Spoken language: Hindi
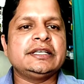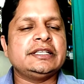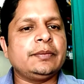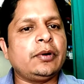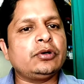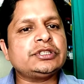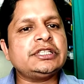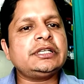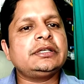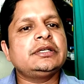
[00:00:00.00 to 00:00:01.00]
यह बहुत ही
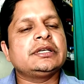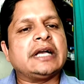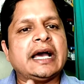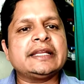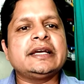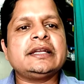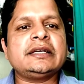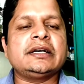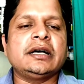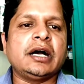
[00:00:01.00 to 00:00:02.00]
कारगर
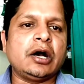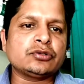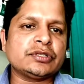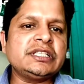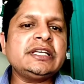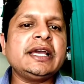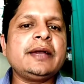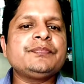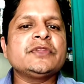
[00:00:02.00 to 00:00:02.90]
औषधि है